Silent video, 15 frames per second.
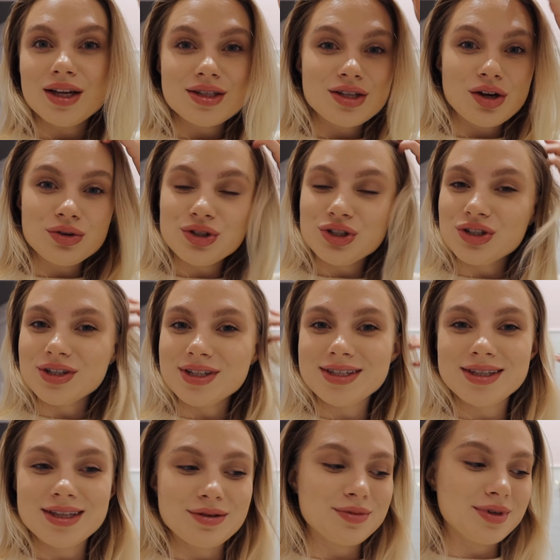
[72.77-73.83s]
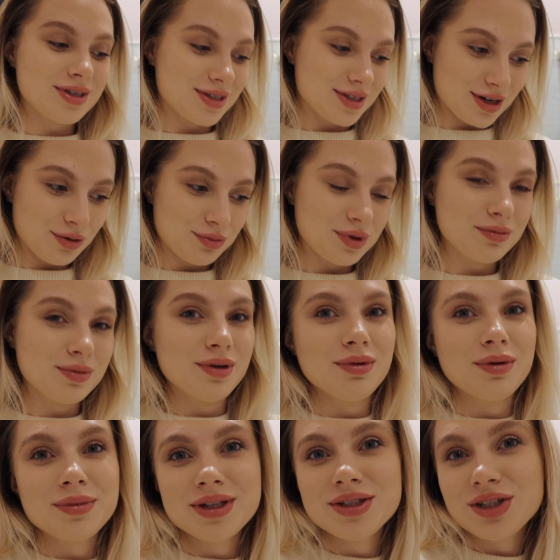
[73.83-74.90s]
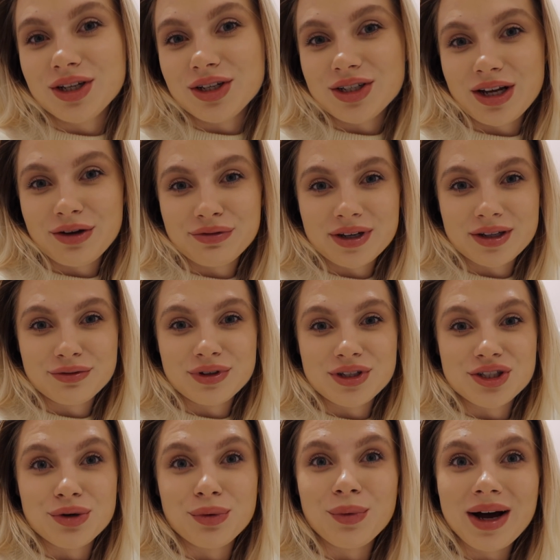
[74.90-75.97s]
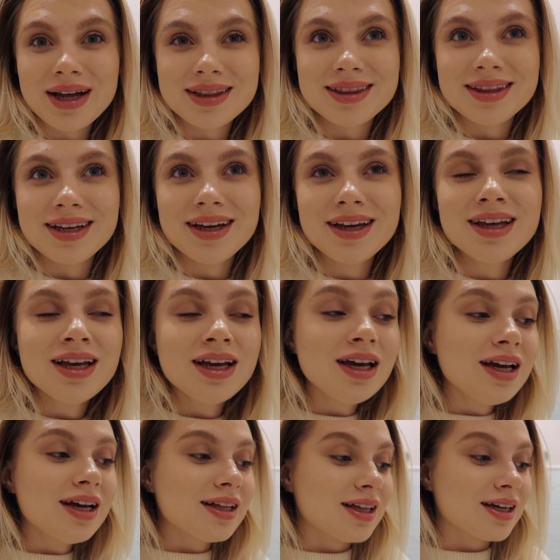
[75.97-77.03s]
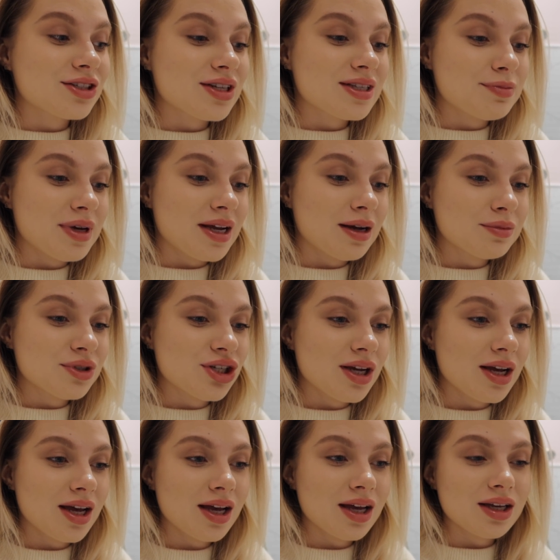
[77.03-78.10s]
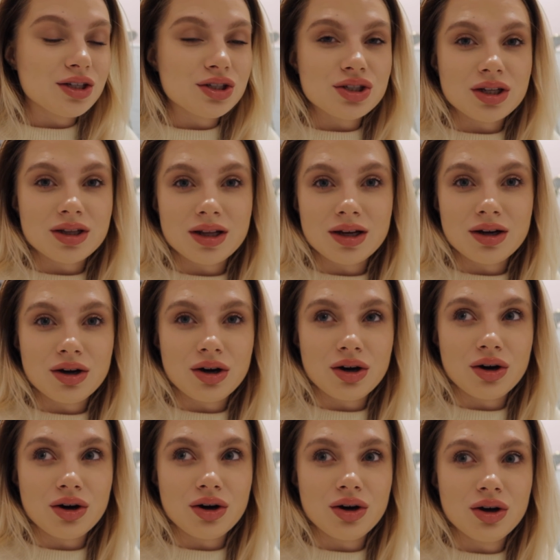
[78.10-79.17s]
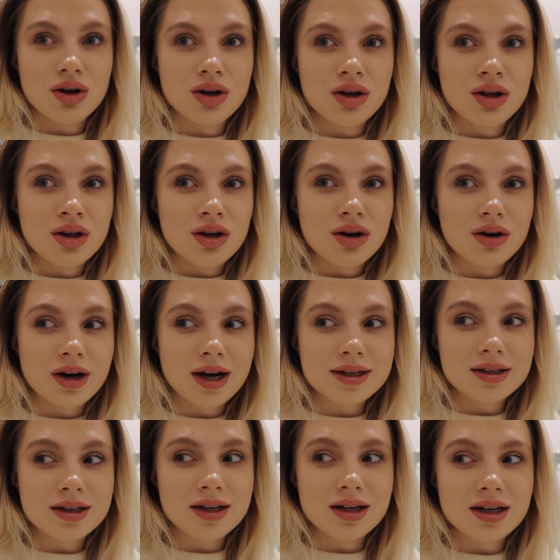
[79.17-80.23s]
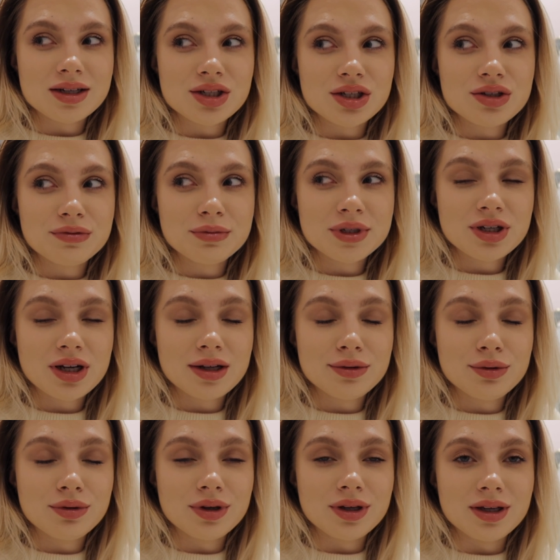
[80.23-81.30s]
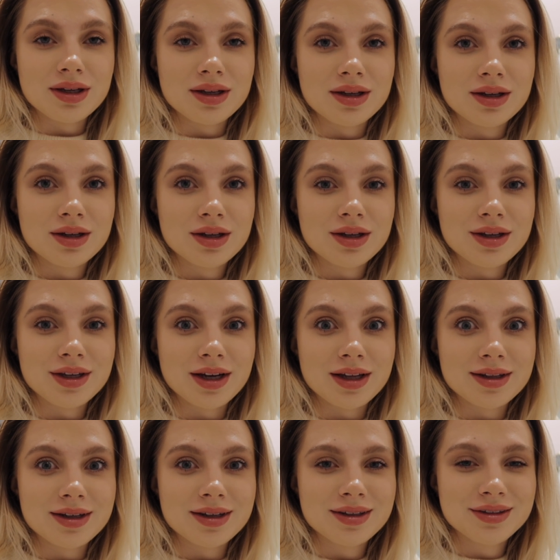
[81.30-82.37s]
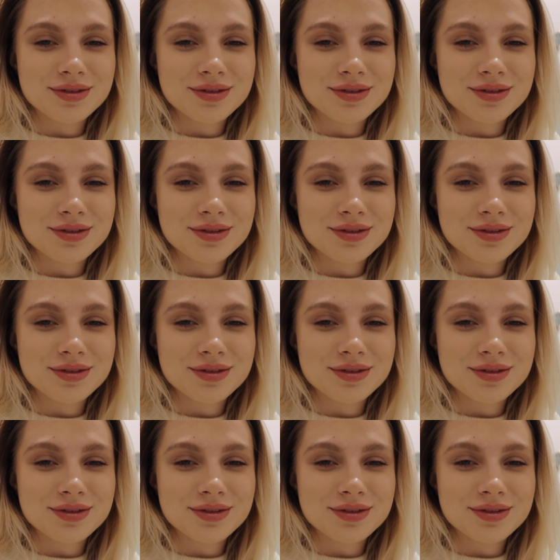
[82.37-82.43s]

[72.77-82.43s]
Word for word: coś z tym zrobimy. Mam nadzieję, że efekt wyjdzie ładny, także zbieram się, jeszcze tylko ogarnę kilka rzeczy w mieszkaniu i jadę.